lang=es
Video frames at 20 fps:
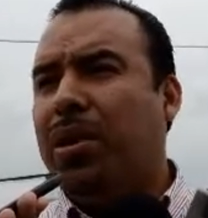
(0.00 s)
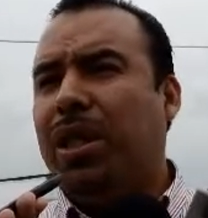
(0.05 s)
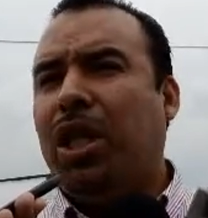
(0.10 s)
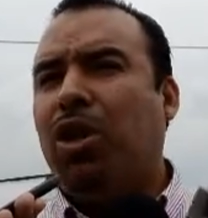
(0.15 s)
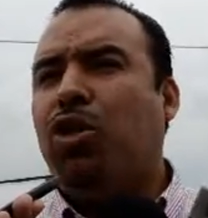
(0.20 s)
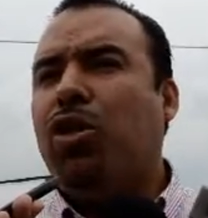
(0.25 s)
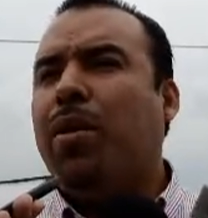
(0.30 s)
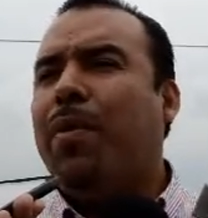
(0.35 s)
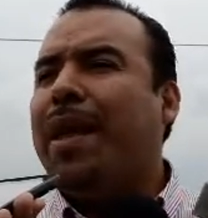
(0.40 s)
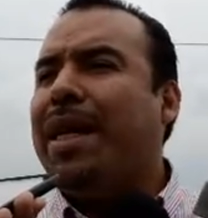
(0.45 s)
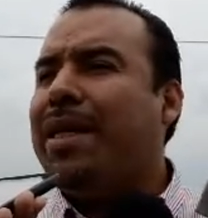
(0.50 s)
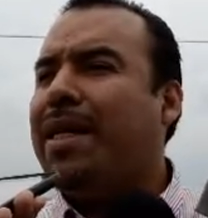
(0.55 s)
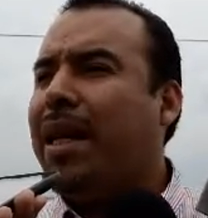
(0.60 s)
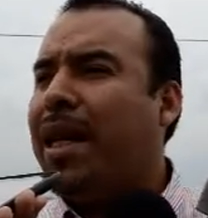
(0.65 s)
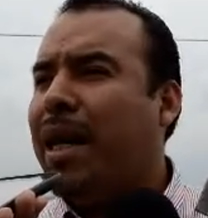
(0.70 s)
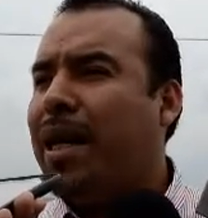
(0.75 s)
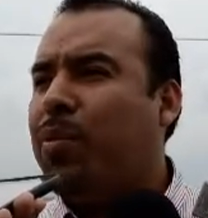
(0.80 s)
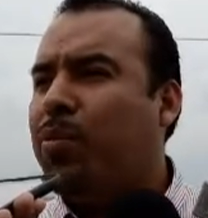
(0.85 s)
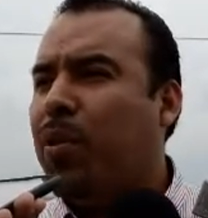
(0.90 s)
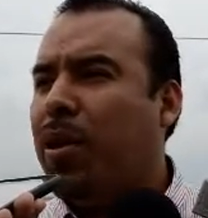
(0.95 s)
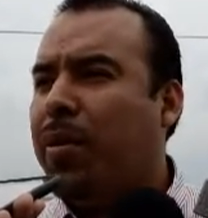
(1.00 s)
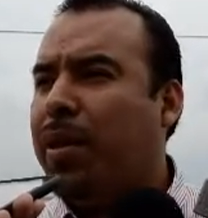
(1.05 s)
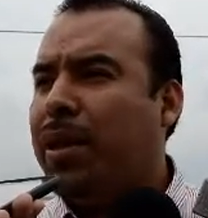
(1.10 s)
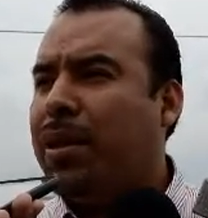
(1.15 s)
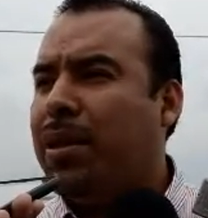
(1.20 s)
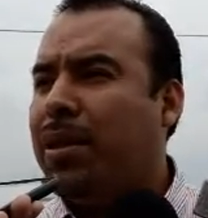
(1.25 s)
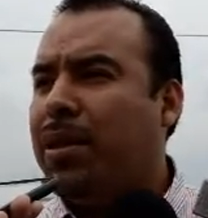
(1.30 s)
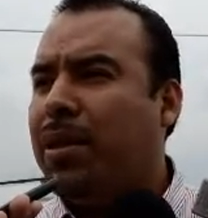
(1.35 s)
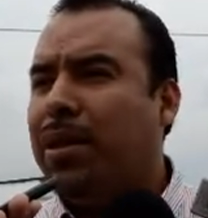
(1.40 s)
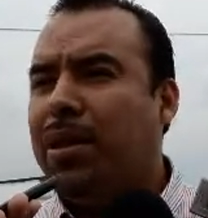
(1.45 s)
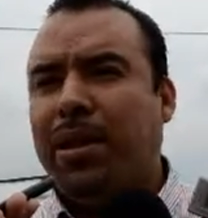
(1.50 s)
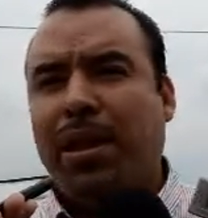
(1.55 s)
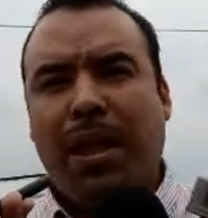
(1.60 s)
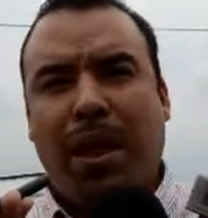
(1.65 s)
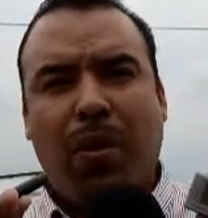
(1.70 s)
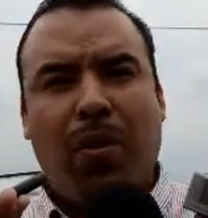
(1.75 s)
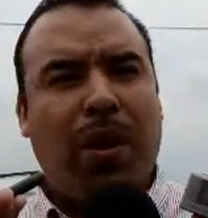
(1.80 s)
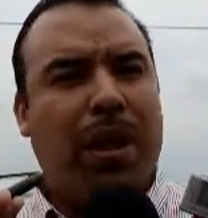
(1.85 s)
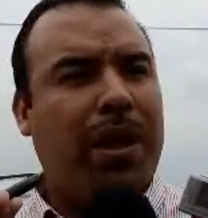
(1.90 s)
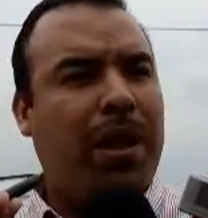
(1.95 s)
¿De dónde van a sacar las pruebas? Si
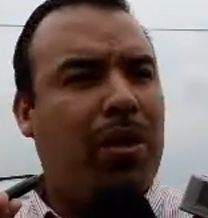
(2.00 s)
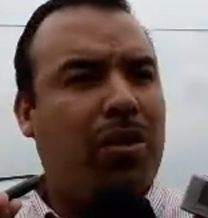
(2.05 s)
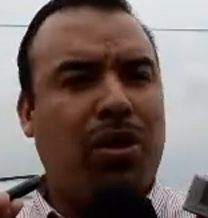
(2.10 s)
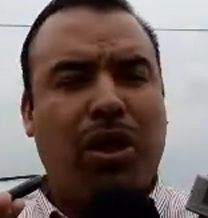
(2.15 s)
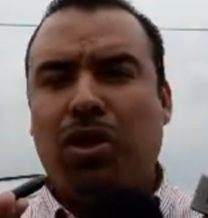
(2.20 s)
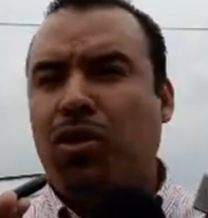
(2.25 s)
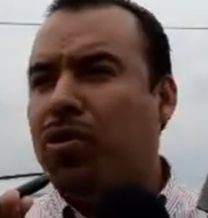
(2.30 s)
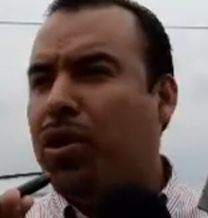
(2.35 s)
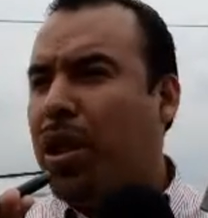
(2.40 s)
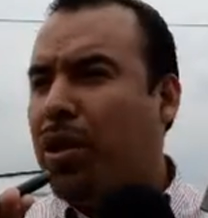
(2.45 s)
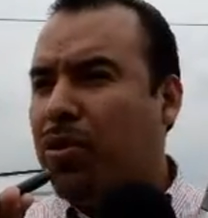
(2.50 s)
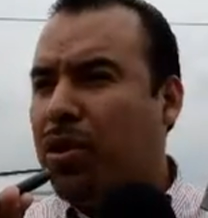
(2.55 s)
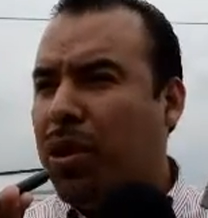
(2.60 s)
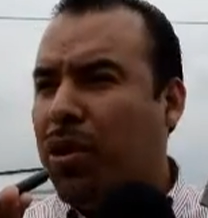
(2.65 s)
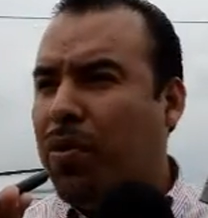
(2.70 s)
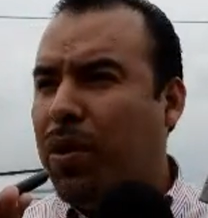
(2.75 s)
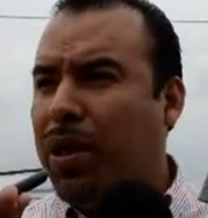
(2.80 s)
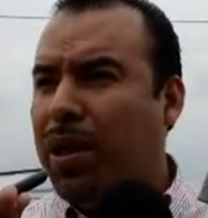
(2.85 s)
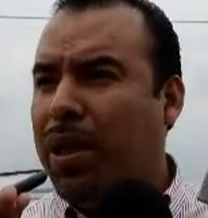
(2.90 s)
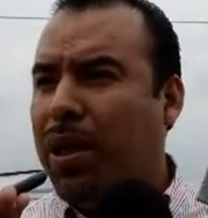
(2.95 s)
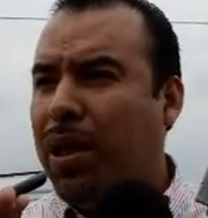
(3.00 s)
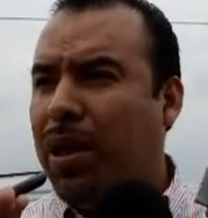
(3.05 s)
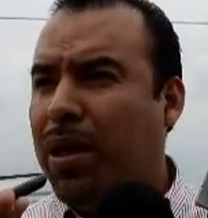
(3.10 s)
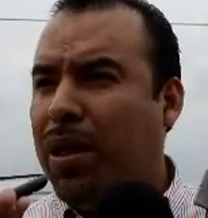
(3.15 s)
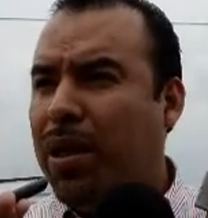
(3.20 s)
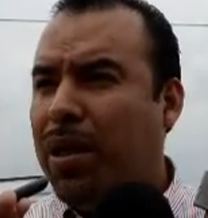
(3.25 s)
el lugar de los hechos ya no se encuentra.